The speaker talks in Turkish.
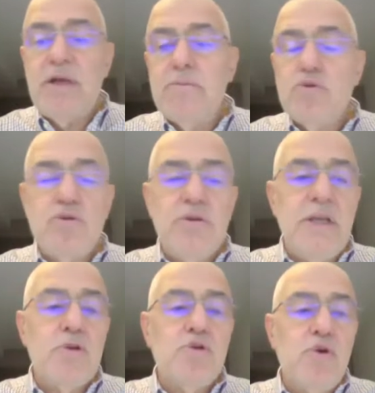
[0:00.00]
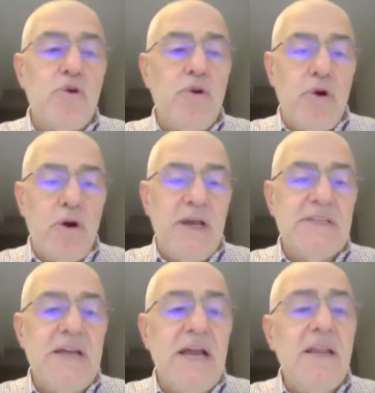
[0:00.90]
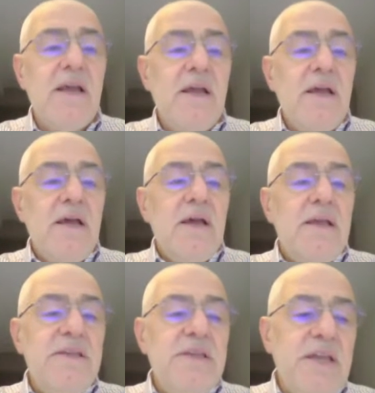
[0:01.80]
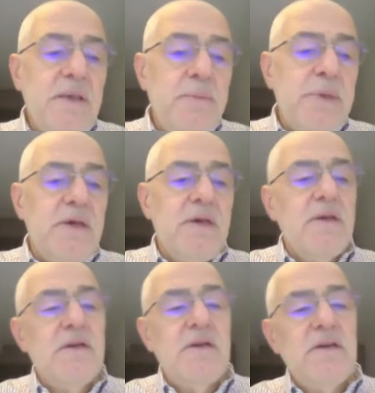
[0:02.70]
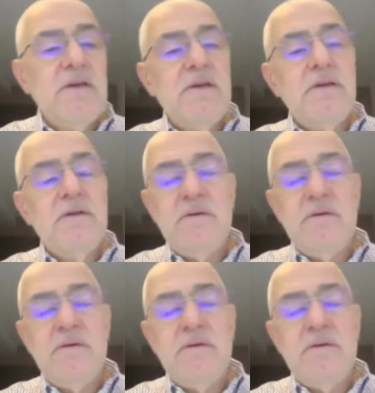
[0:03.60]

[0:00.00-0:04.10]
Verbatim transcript: tablosunu diye soruyor Excel. Yeni bir e,